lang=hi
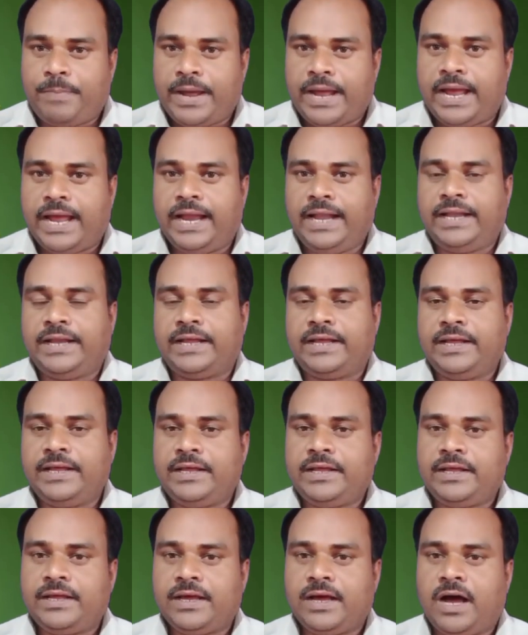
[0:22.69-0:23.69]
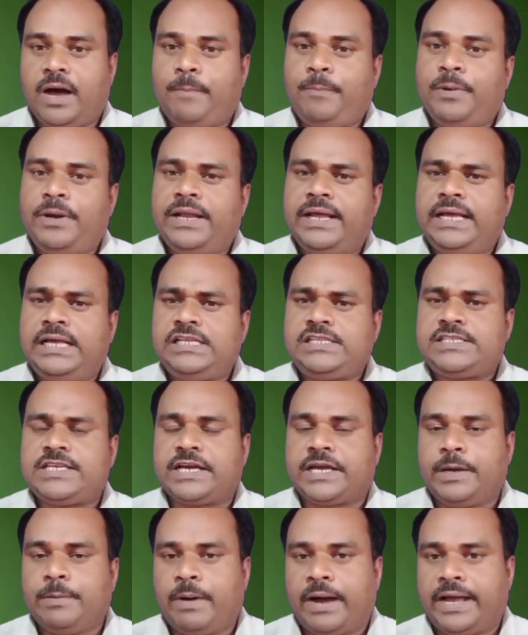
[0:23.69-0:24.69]
बहन ने अपने ही
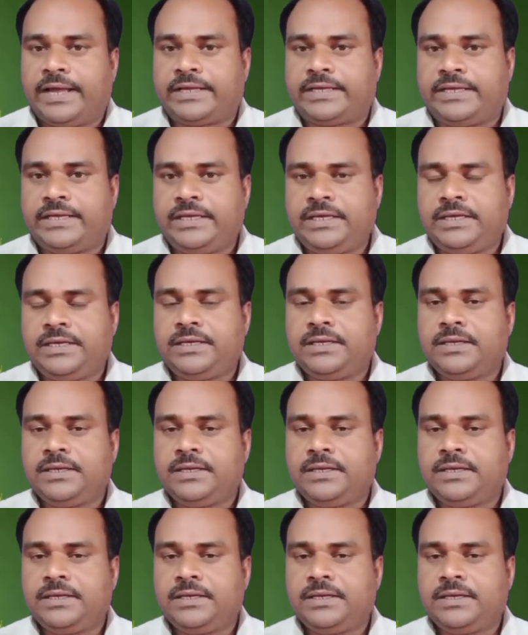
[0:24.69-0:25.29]
सगे भाई की